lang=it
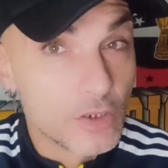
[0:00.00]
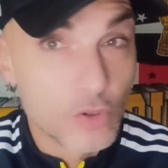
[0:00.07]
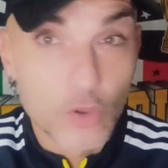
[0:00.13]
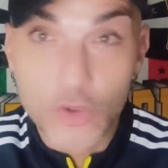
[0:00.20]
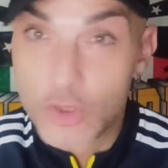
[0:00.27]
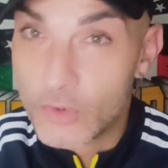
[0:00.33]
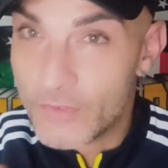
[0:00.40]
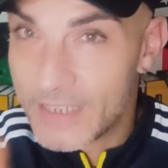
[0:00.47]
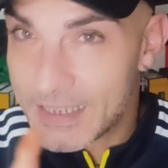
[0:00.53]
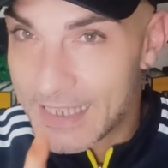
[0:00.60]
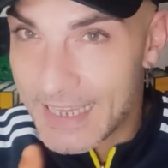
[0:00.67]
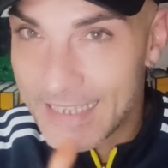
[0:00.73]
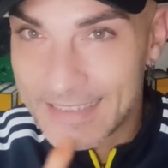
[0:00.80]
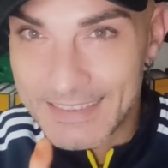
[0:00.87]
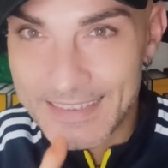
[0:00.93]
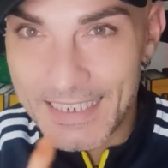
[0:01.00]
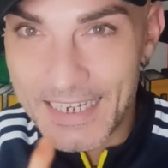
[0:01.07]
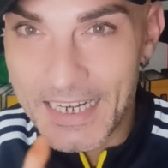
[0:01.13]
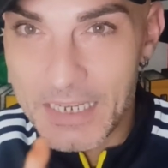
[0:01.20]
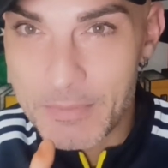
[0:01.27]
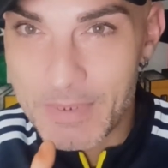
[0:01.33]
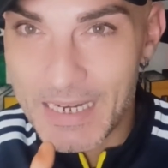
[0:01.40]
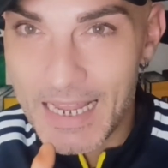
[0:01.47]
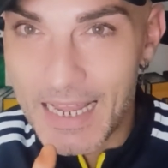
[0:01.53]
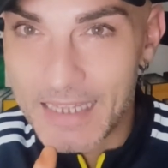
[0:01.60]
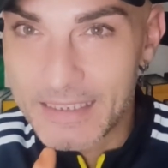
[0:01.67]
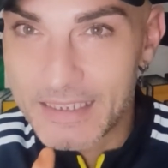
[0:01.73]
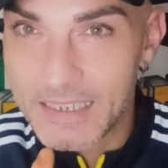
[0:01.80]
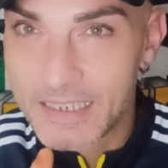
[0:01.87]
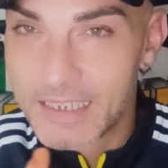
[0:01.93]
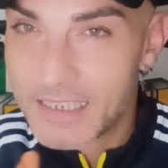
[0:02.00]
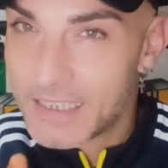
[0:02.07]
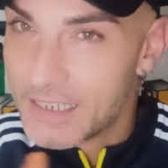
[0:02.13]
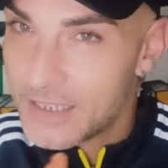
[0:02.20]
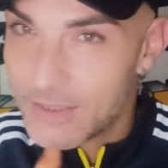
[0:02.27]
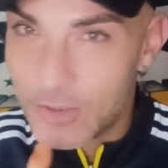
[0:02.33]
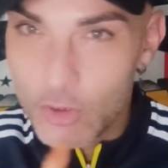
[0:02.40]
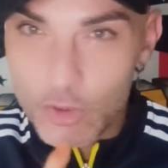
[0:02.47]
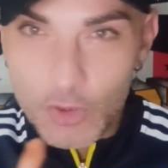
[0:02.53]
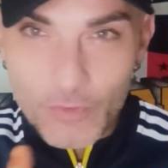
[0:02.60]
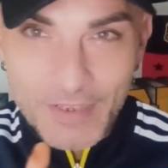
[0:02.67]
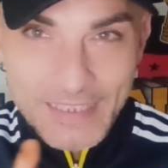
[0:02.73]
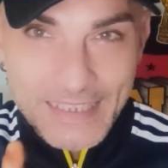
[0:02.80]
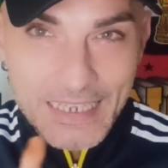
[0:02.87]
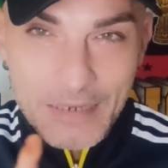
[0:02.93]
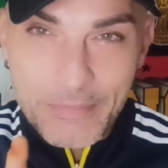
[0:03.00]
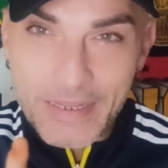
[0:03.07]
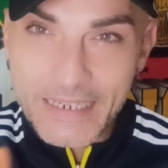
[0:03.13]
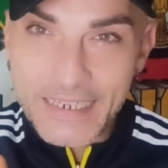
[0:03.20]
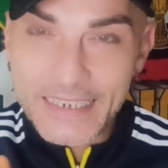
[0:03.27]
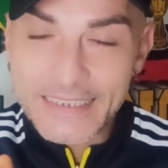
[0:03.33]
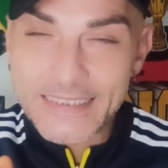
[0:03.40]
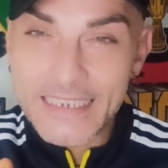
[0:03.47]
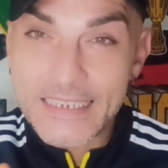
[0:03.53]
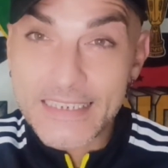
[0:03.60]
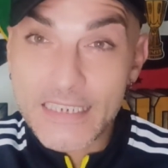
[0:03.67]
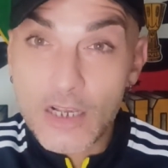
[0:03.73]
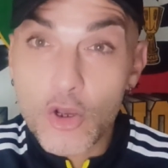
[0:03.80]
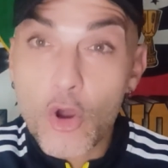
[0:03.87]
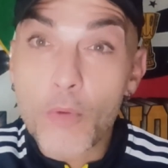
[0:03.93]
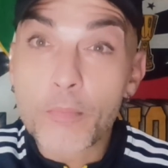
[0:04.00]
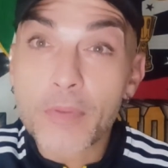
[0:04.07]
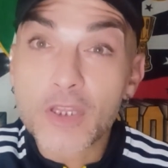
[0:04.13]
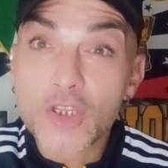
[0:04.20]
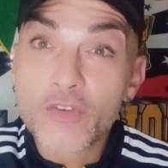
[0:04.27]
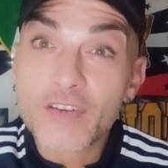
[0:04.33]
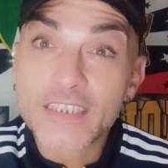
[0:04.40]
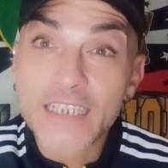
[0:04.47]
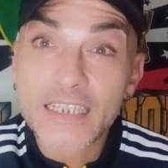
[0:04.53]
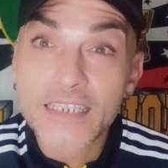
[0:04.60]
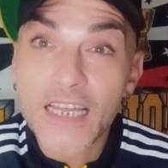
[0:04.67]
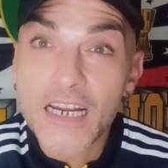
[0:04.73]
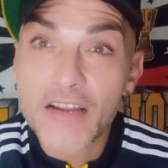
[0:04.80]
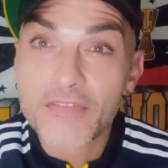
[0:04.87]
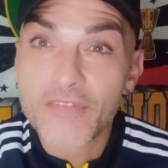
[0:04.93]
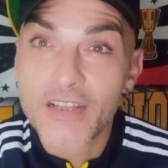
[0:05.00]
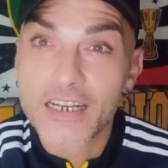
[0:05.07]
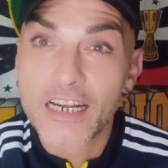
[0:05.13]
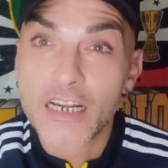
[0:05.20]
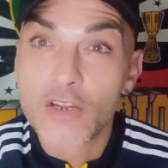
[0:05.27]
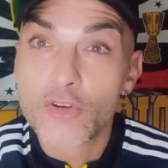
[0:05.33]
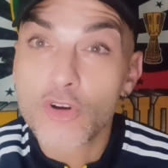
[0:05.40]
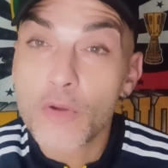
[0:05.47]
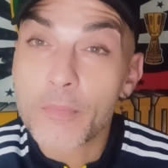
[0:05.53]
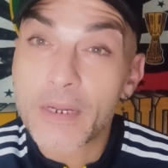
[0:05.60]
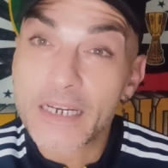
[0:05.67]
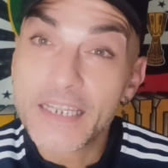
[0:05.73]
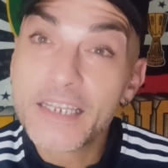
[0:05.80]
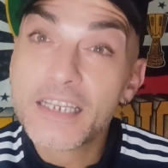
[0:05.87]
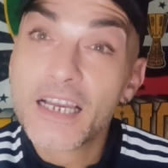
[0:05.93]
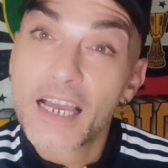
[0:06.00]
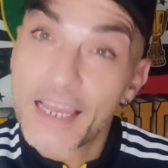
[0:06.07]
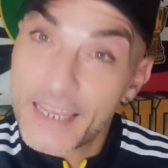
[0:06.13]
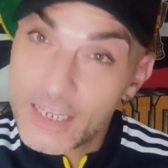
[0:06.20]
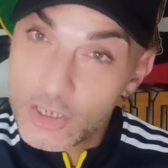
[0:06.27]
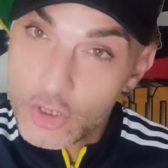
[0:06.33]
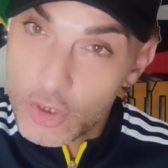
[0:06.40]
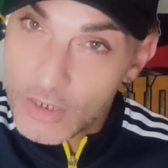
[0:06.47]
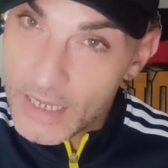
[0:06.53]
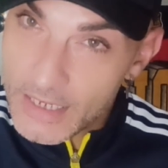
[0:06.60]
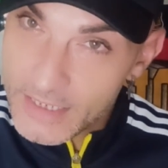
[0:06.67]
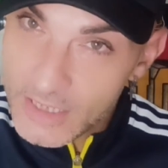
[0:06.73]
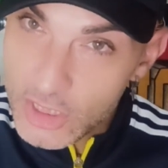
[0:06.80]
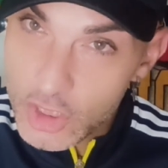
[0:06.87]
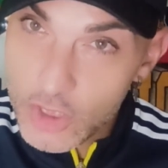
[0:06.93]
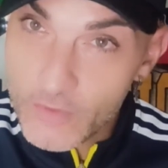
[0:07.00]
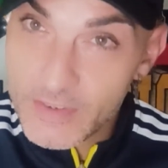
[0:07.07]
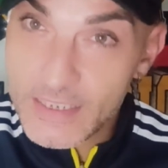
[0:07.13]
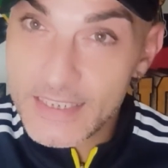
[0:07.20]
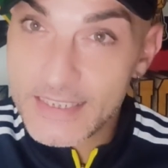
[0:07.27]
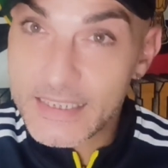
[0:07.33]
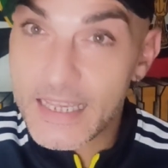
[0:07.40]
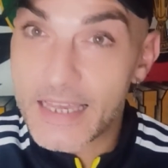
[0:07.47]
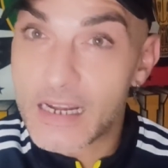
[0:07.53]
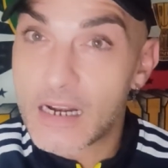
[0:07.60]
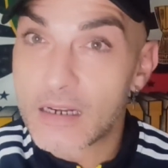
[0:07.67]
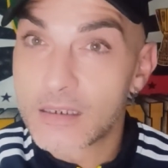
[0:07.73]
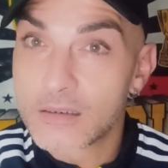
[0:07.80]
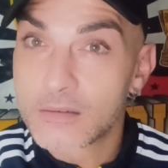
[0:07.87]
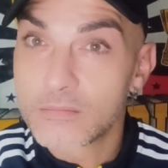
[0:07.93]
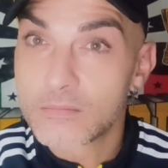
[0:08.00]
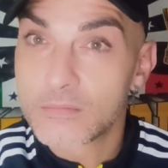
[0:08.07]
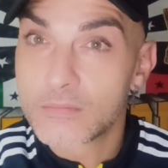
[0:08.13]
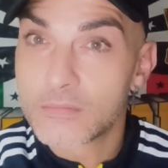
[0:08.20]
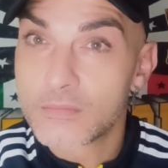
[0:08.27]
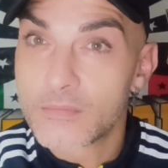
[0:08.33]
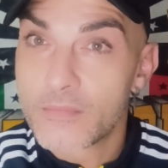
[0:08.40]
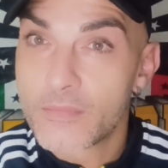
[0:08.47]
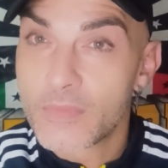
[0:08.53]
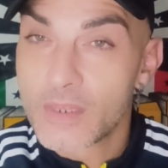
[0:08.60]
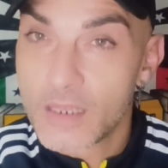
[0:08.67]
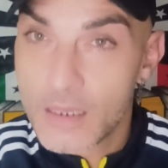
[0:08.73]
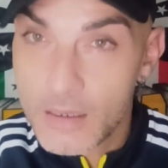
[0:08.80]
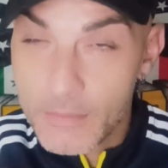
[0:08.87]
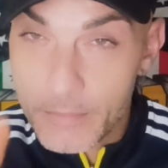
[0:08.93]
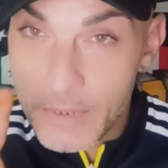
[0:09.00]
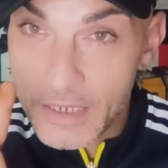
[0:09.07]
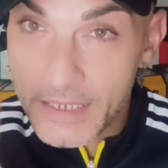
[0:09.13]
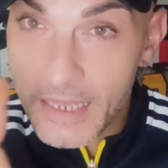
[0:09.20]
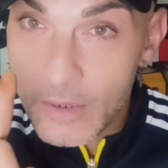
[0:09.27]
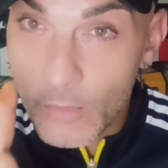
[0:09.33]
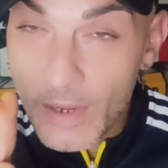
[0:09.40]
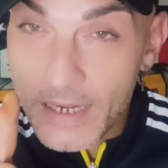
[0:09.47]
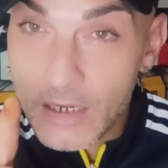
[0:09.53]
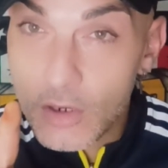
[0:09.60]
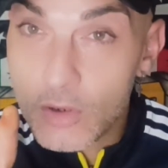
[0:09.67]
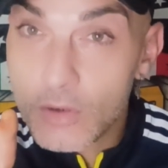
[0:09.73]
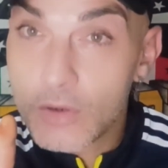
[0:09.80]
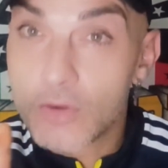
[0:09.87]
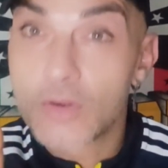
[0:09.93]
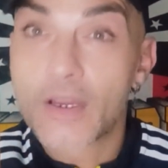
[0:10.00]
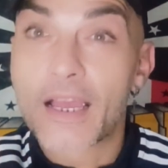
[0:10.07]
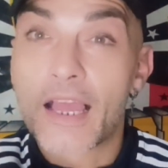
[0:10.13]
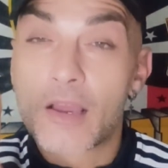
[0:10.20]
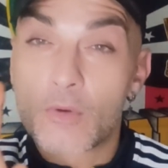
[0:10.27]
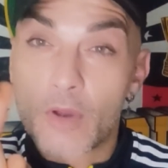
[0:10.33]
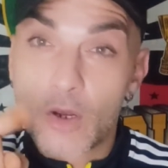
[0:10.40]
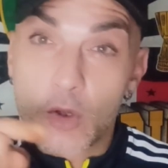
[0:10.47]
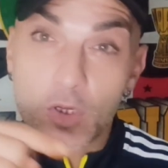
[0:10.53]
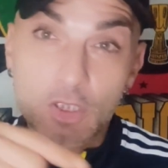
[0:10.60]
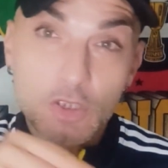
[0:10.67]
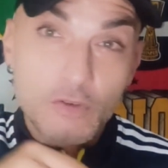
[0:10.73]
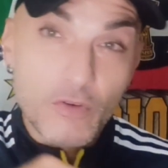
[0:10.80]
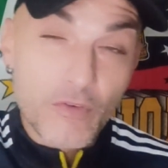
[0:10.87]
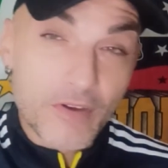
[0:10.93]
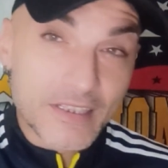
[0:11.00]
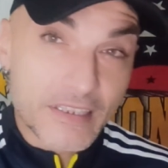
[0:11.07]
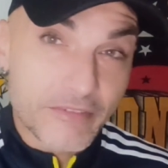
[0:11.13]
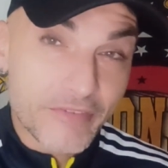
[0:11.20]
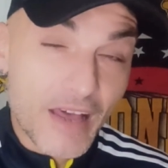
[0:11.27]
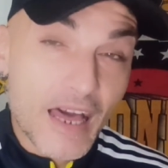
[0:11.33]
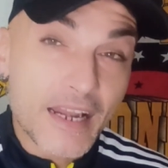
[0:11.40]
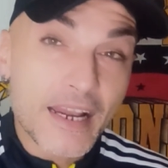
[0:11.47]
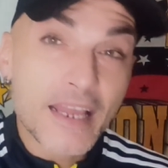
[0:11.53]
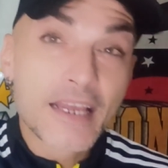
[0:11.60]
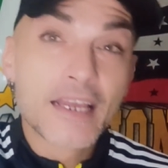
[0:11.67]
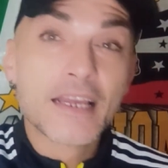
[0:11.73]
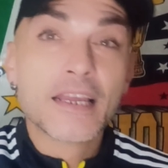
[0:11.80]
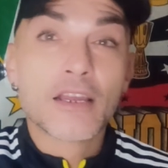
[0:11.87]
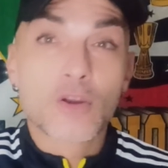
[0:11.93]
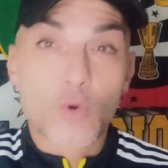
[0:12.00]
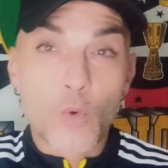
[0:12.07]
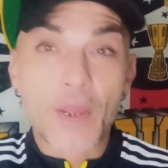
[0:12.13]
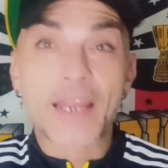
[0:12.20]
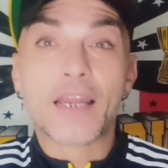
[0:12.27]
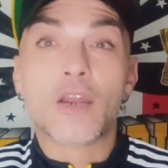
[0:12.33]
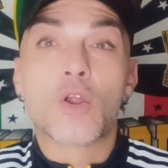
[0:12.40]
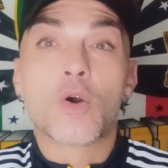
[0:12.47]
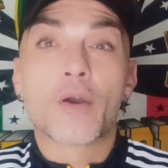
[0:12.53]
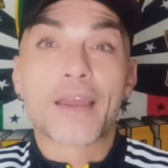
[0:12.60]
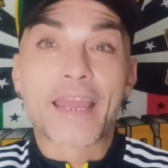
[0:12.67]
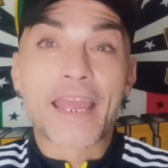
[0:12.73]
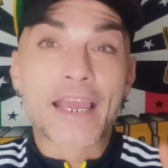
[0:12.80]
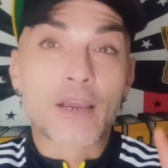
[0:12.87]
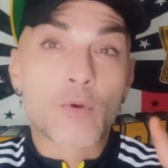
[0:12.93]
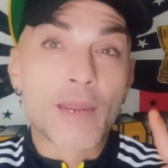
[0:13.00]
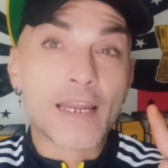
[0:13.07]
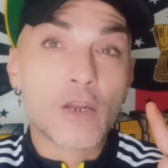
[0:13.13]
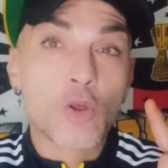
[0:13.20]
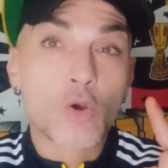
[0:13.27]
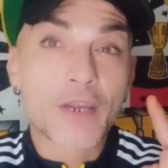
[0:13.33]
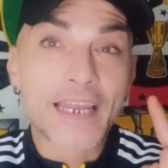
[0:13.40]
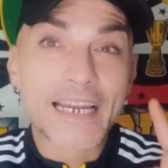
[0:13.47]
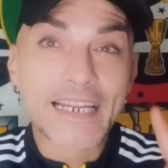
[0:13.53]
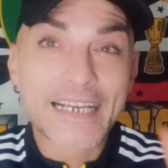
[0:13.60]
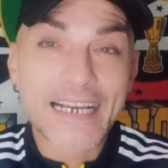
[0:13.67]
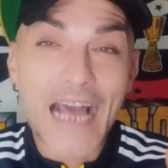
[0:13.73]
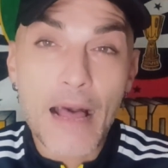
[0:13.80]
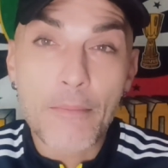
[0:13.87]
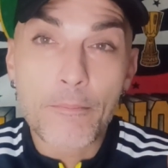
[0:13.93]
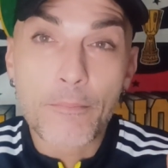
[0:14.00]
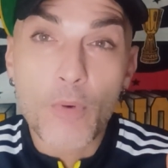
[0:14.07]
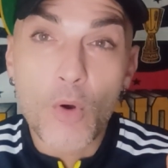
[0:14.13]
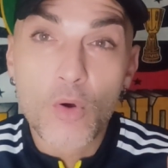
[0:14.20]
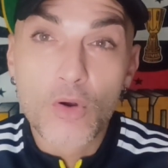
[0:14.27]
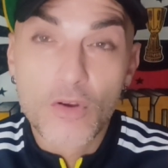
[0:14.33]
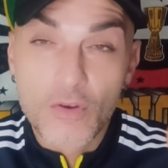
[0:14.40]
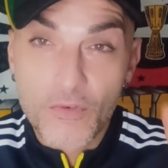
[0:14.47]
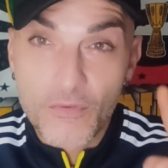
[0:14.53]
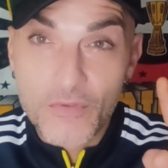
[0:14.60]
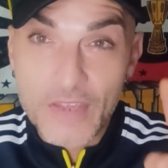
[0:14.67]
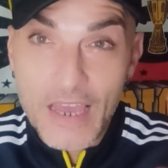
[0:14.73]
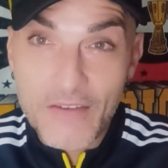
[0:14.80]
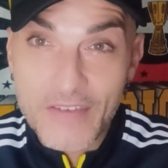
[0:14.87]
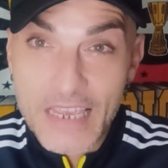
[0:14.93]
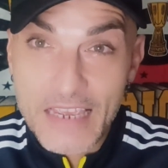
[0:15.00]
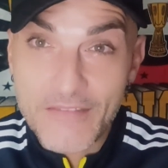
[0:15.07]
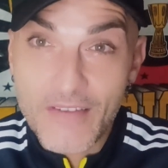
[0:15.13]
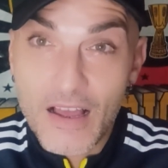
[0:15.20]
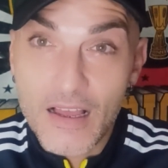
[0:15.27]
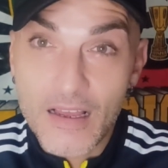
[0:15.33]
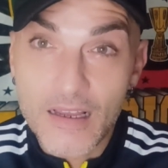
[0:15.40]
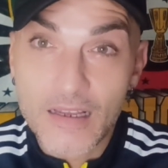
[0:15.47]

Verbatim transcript: non dovete essere eliminati, non dovete rimanere senza coppe, dovete andare a fare l'Europa League e giocare di giovedì sera. Perché quello è quello che dovevate fare, quello è quello che il campo vi aveva